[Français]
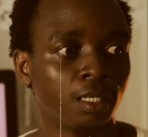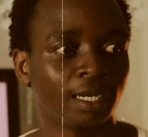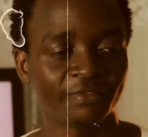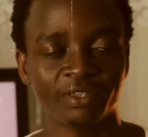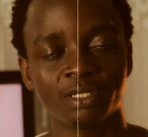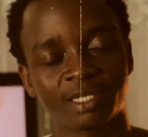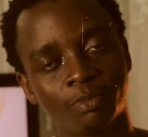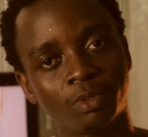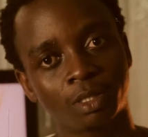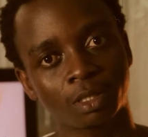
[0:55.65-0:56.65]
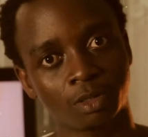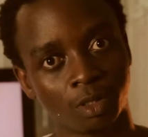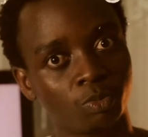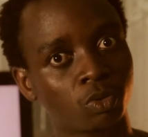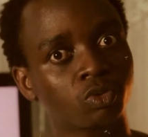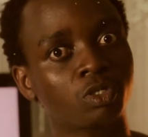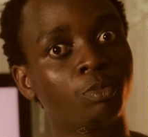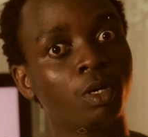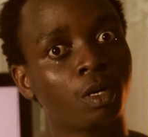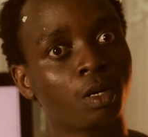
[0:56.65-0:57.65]
la vie de ces blogs. Donc beaucoup sont
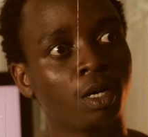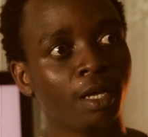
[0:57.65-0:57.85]
morts.